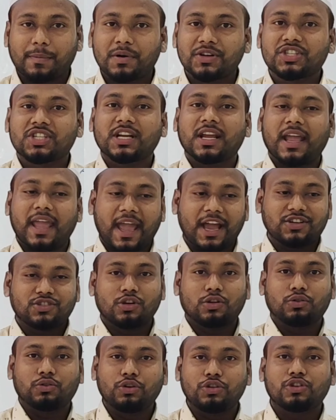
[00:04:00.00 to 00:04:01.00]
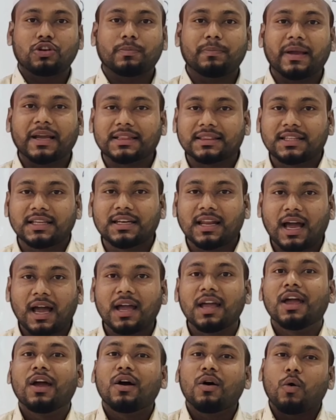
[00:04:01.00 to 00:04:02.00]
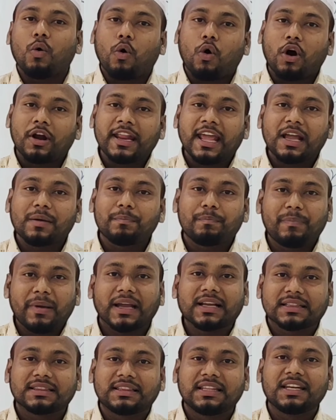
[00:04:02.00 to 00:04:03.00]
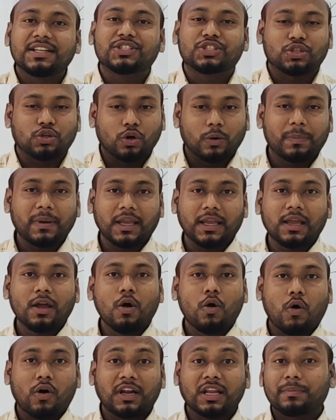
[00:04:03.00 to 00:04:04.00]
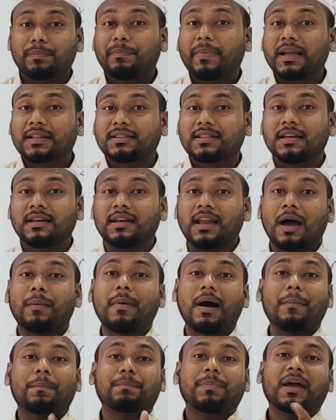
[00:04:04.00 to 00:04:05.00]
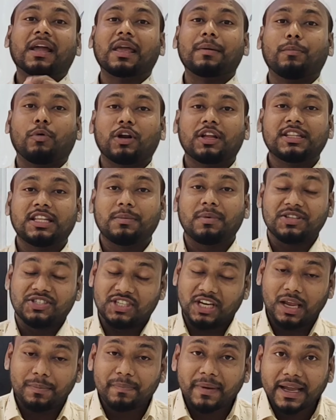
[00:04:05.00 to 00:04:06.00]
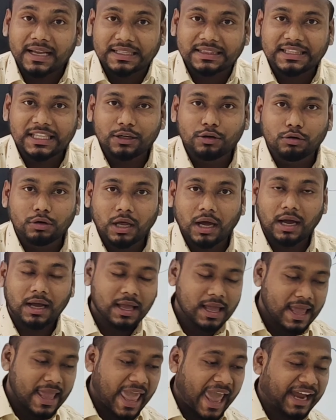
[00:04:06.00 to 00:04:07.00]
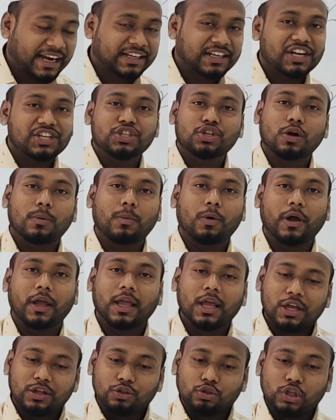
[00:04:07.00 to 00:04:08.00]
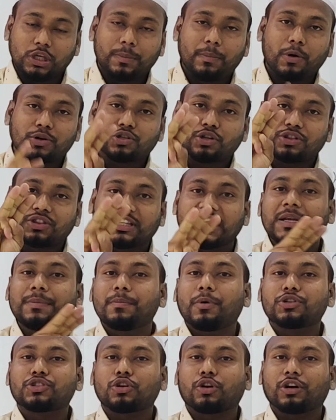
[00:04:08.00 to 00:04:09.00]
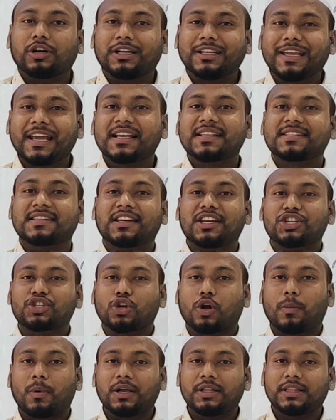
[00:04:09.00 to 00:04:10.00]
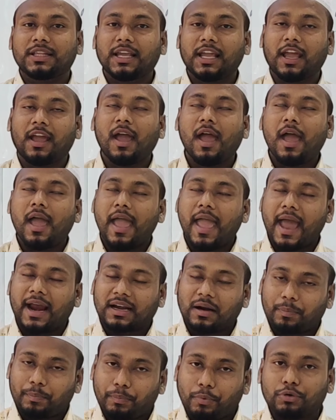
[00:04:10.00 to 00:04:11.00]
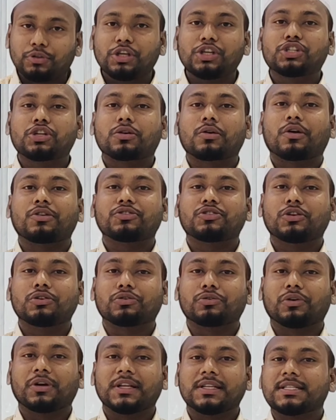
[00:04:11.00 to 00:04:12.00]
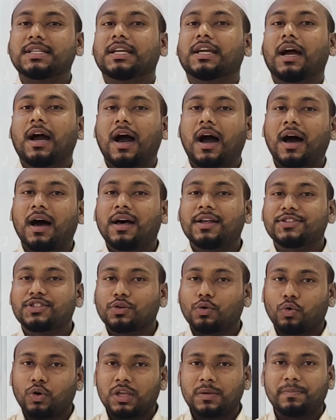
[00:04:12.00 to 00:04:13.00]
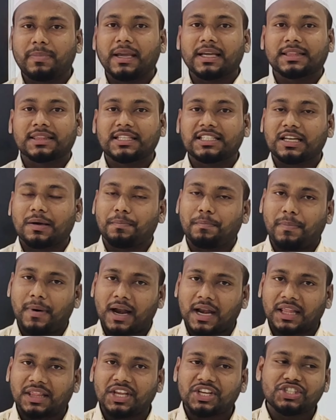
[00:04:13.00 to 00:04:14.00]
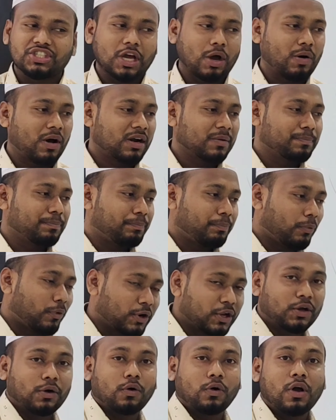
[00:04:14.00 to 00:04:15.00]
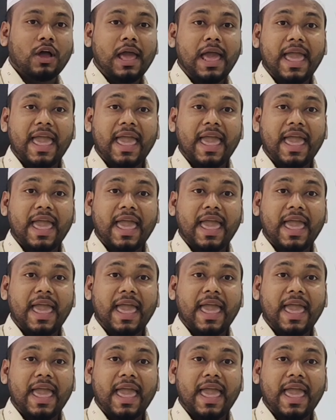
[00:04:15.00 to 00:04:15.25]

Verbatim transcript: দেখবেন সে একজন দুইজন ব্যক্তি না অনেক ব্যক্তির ছবি অনেক ব্যক্তির নাম আপনাকে বলে দিবে যে ব্যক্তিগুলা একটা সময় দুই বছর তিন বছর ডিএক্সেনের সময় দিয়ে একটা পজিশন অর্জন করেছে আজ ওই ব্যক্তিটা বাংলাদেশ যাওয়ার পরেও